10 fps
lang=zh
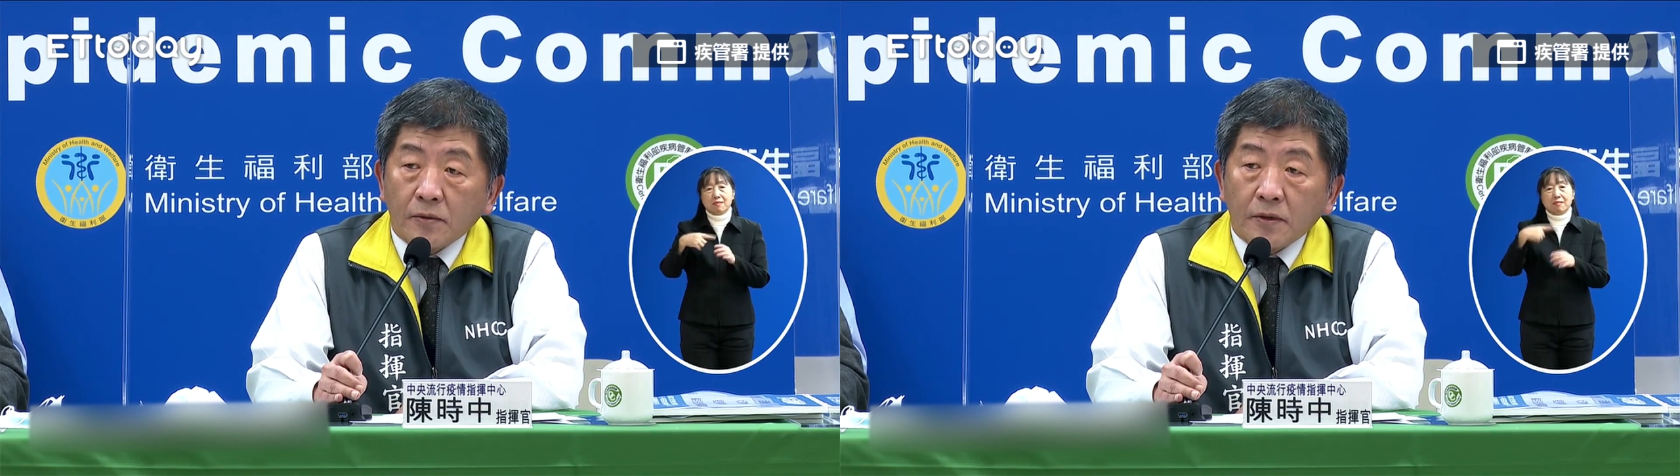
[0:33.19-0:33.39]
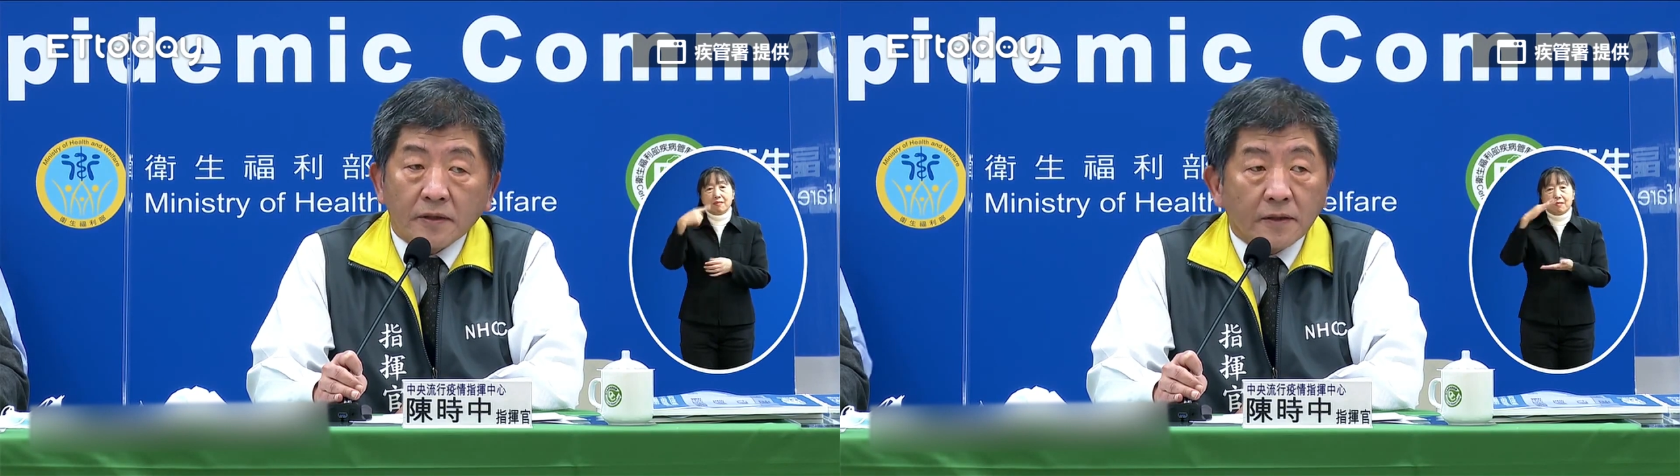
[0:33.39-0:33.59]

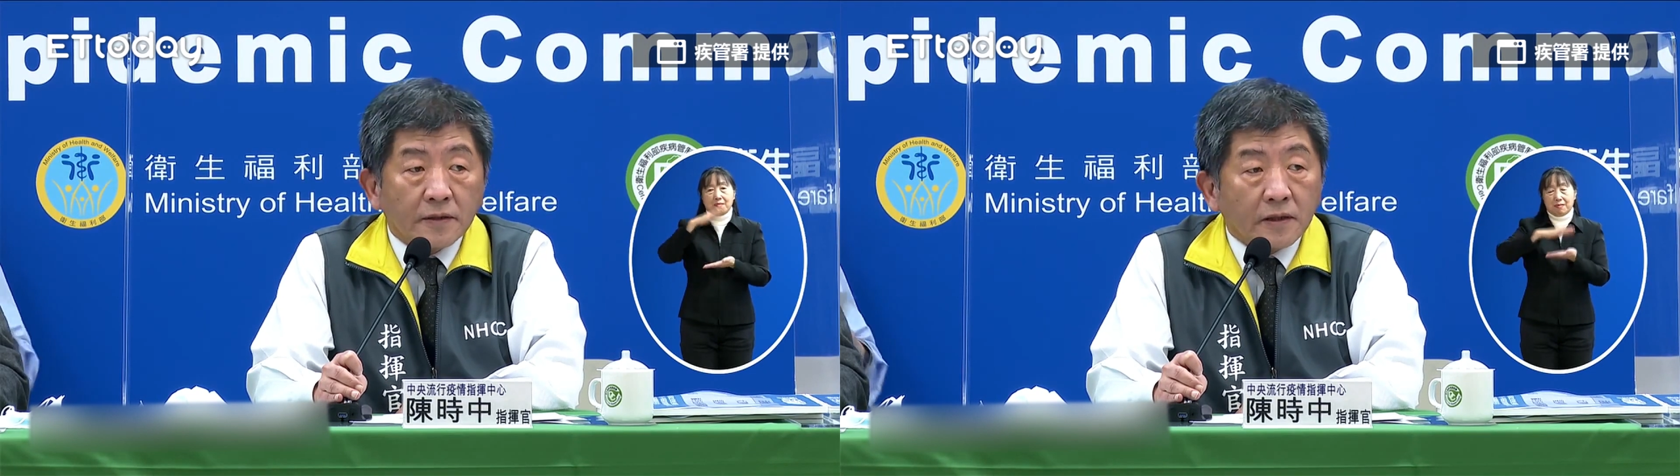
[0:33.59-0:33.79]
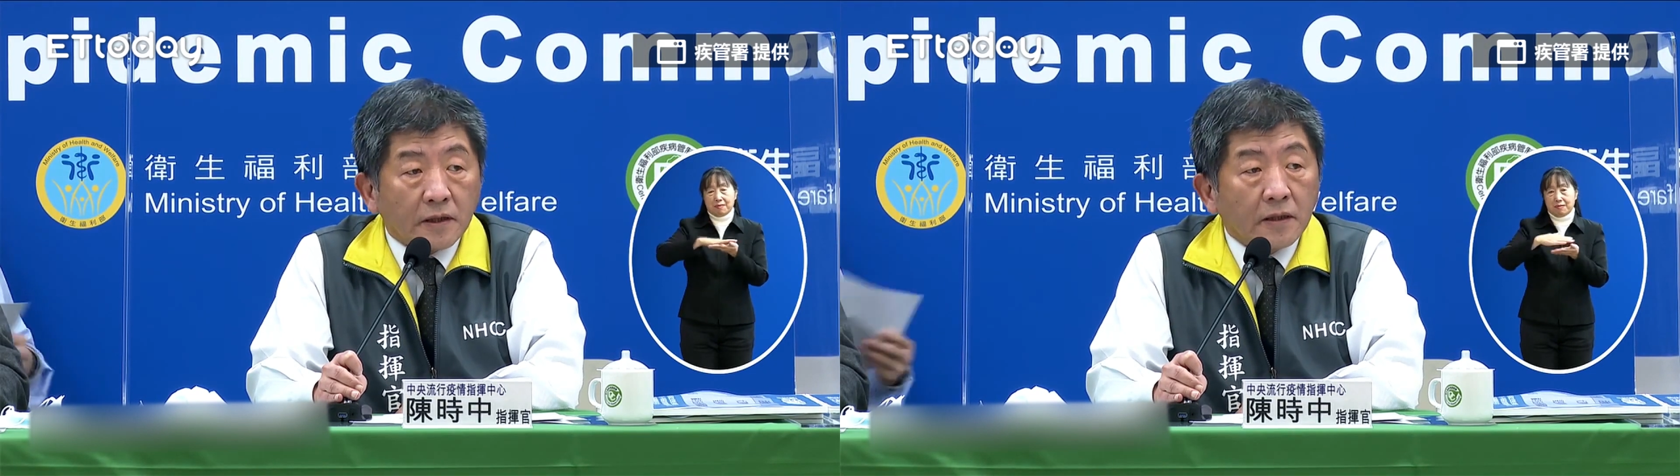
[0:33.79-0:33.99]
确
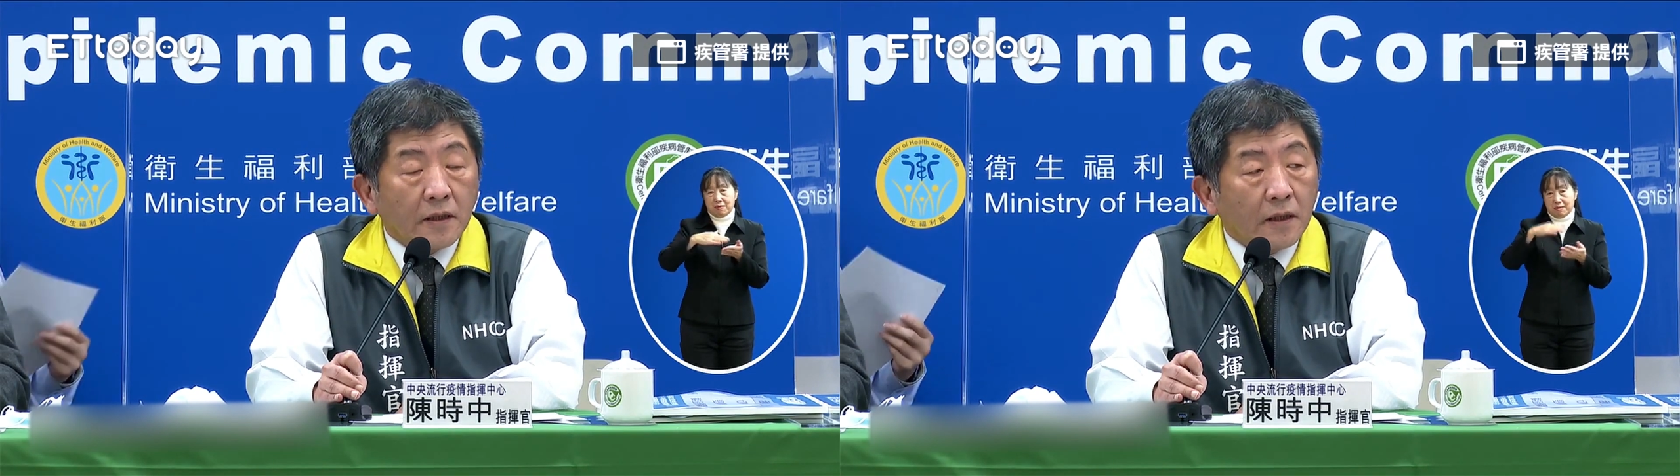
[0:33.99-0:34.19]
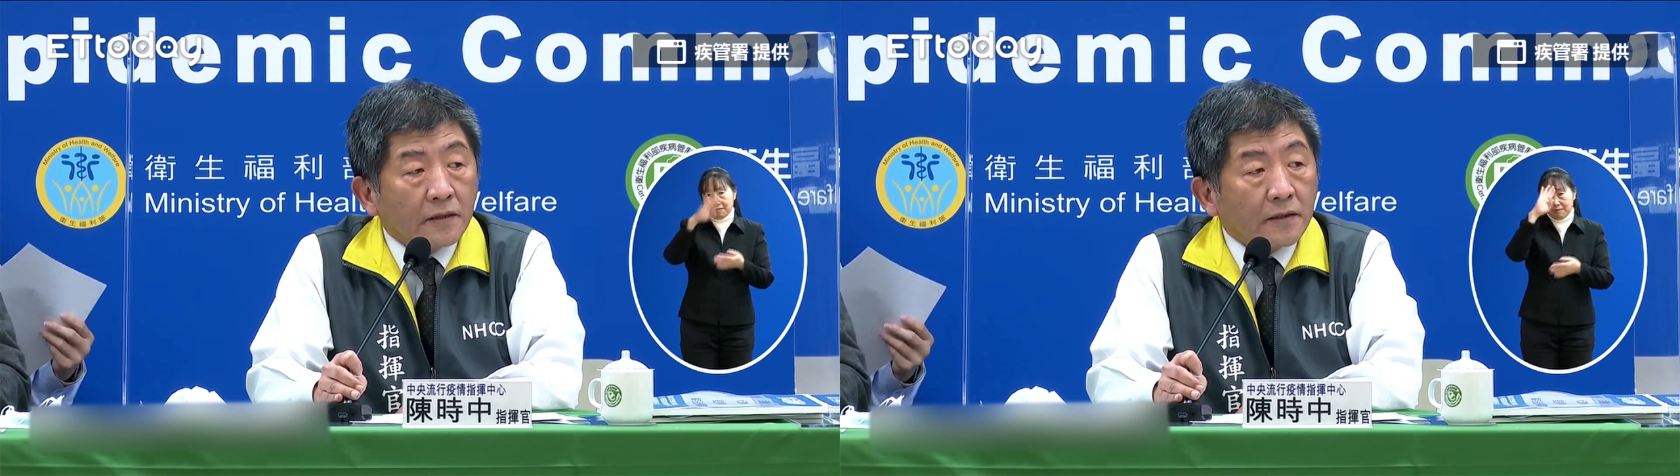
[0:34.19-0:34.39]
诊者哈，